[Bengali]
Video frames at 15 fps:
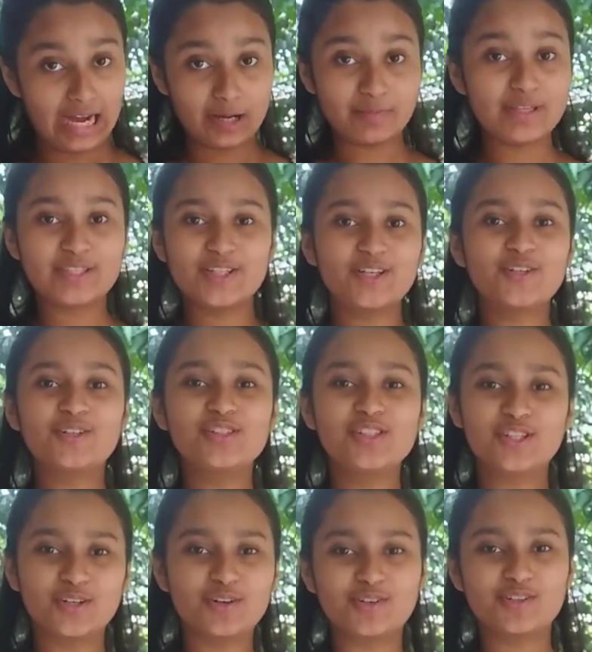আমি যখন
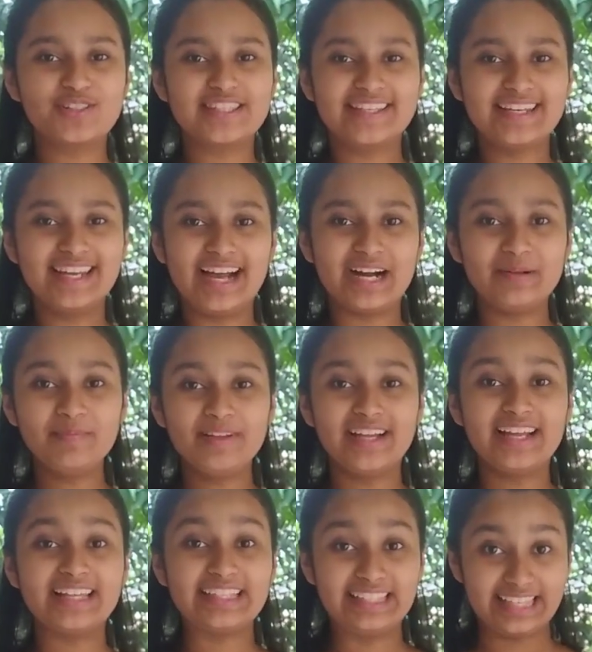ছোট ছিলাম
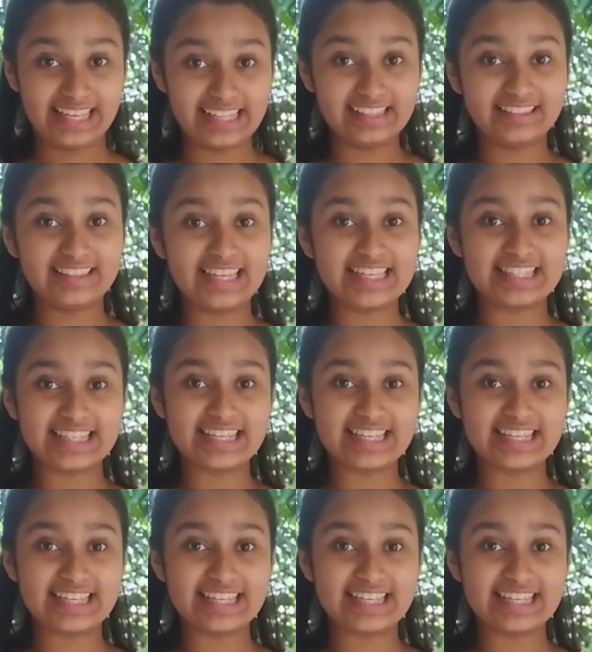খেলতে